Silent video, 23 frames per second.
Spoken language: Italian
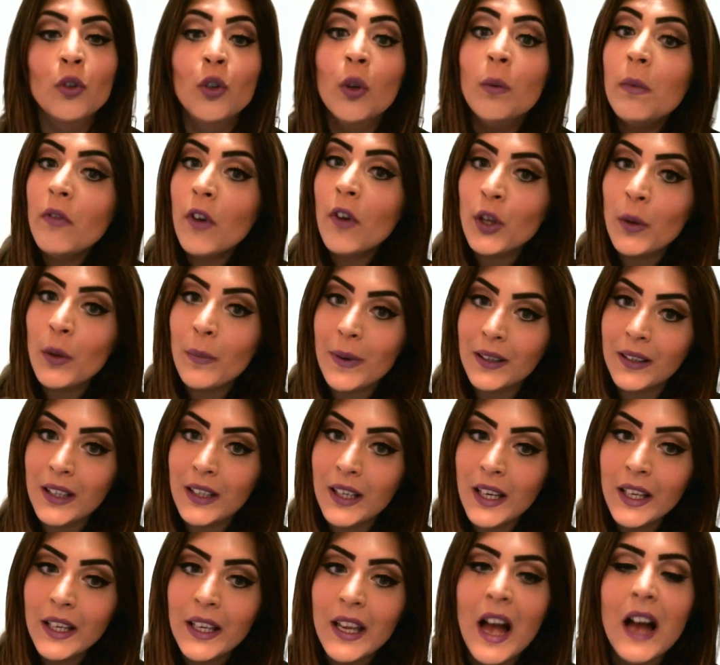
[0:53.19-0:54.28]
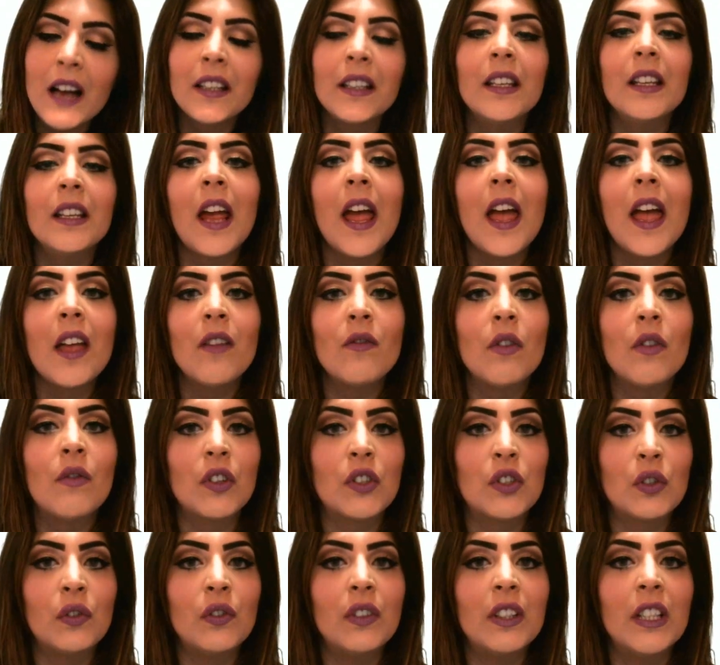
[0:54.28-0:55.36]
Non mi voglio perdere in chiacchiere e vi
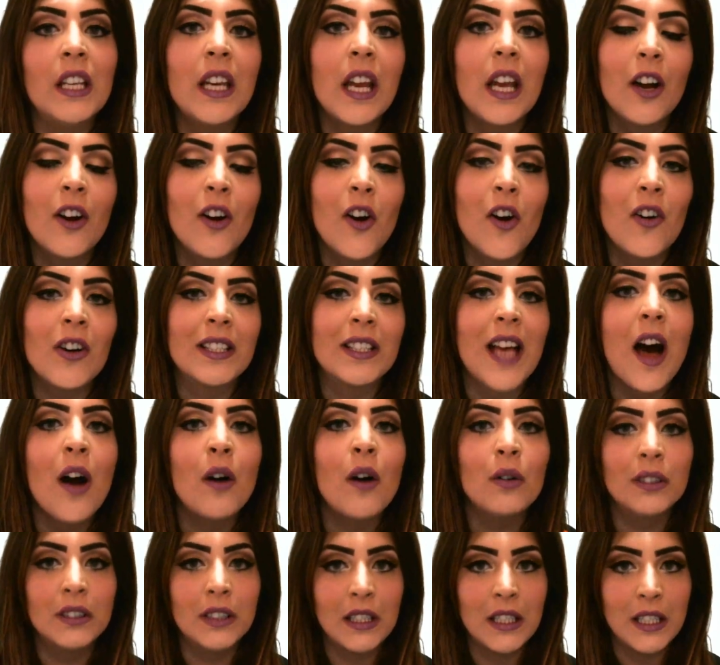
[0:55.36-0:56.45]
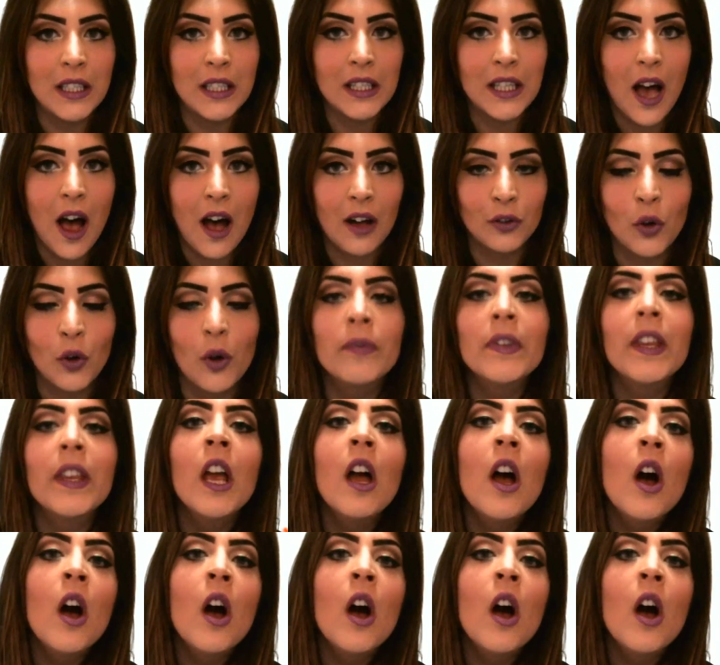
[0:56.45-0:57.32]
faccio vedere cosa ho utilizzato.